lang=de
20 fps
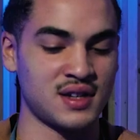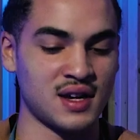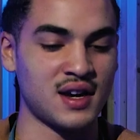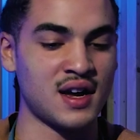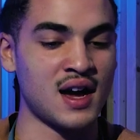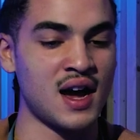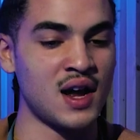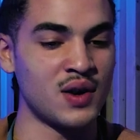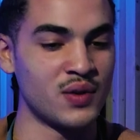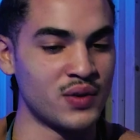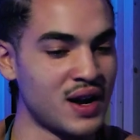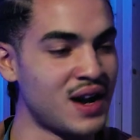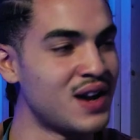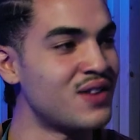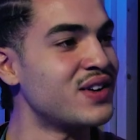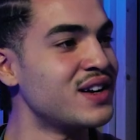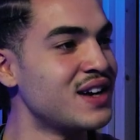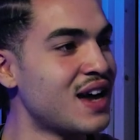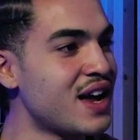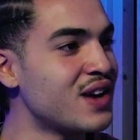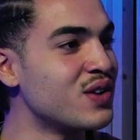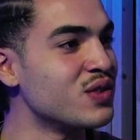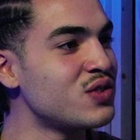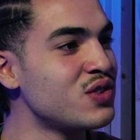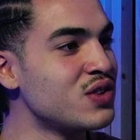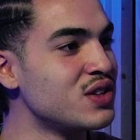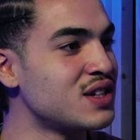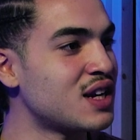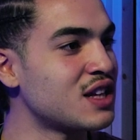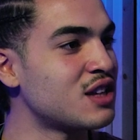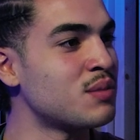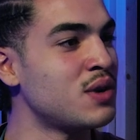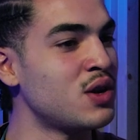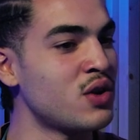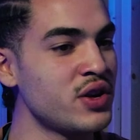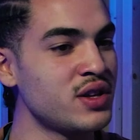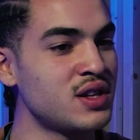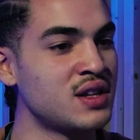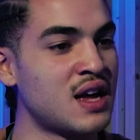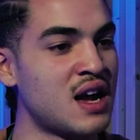ich, hatte Karl und alle waren da. Natürlich, ich hatte
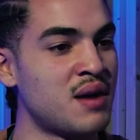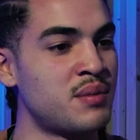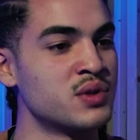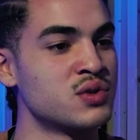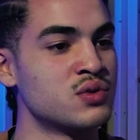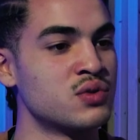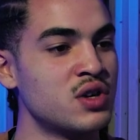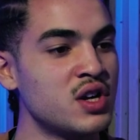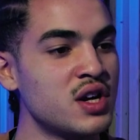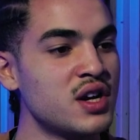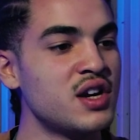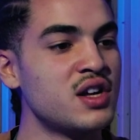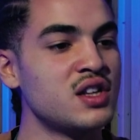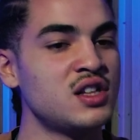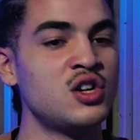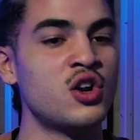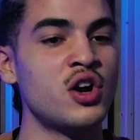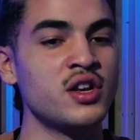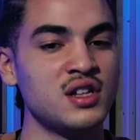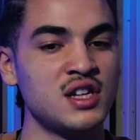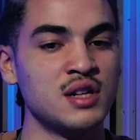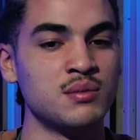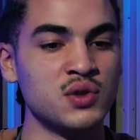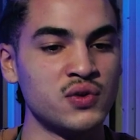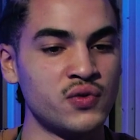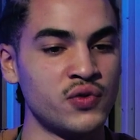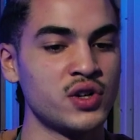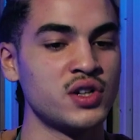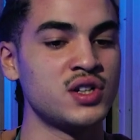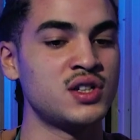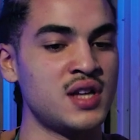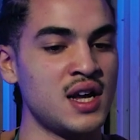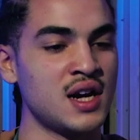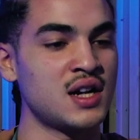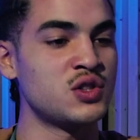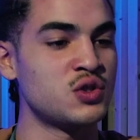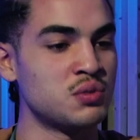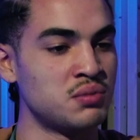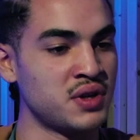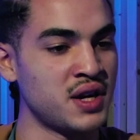meine Leute da, aber so die Leute, die mich wirklich
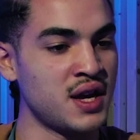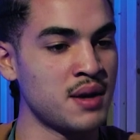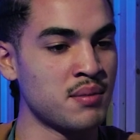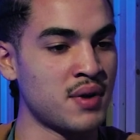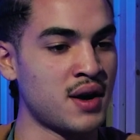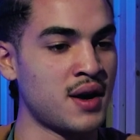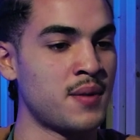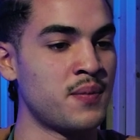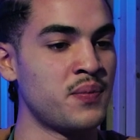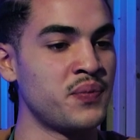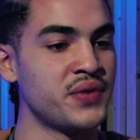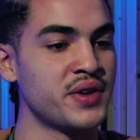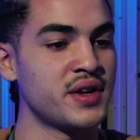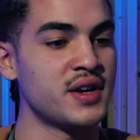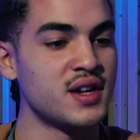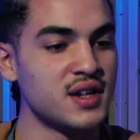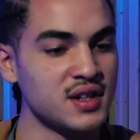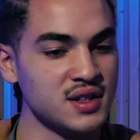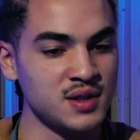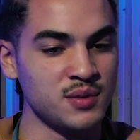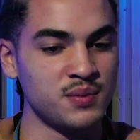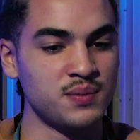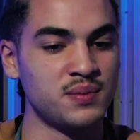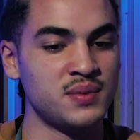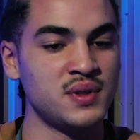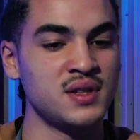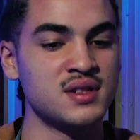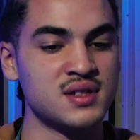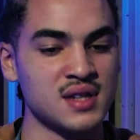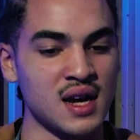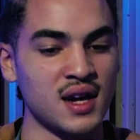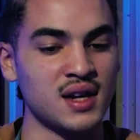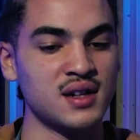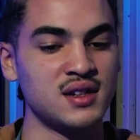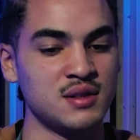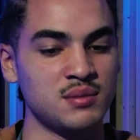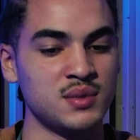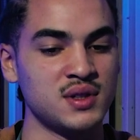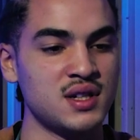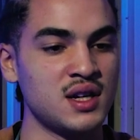täglich umgeben haben, die, die
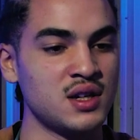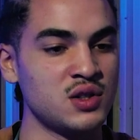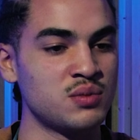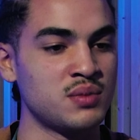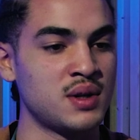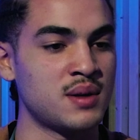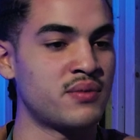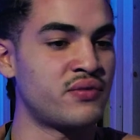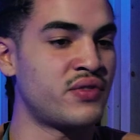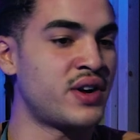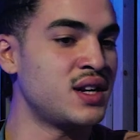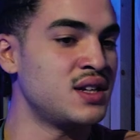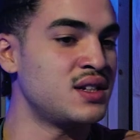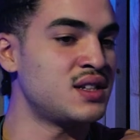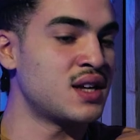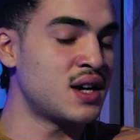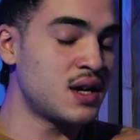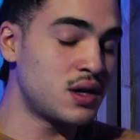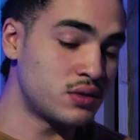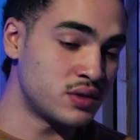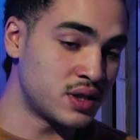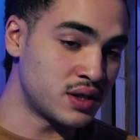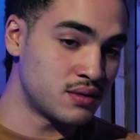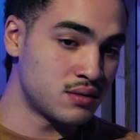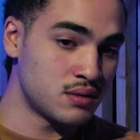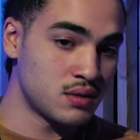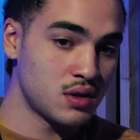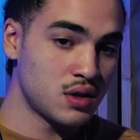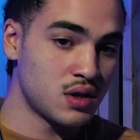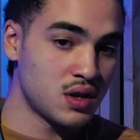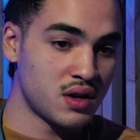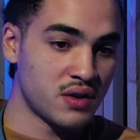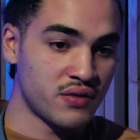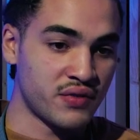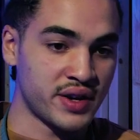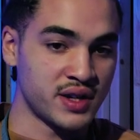Sachen, die mich täglich umgeben, waren nicht da. Und dann mhm.